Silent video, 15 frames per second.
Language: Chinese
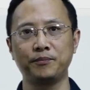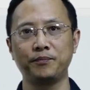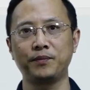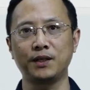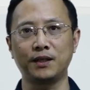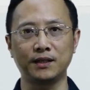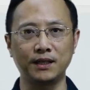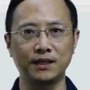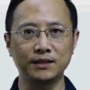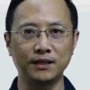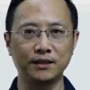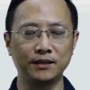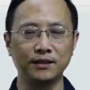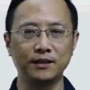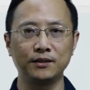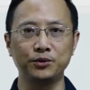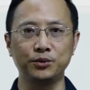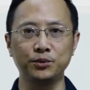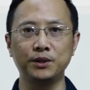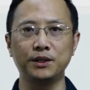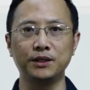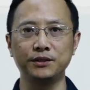啊，它在
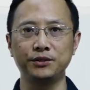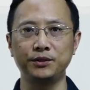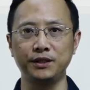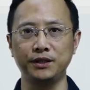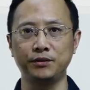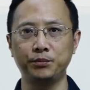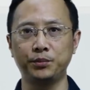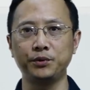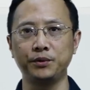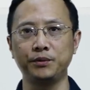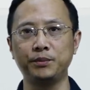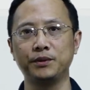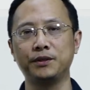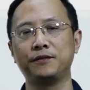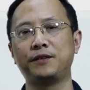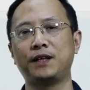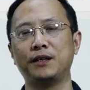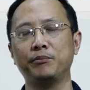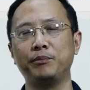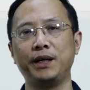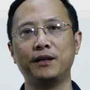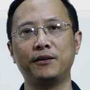如何去一步一步的发生
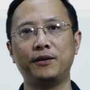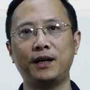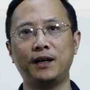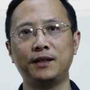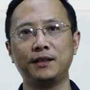变化。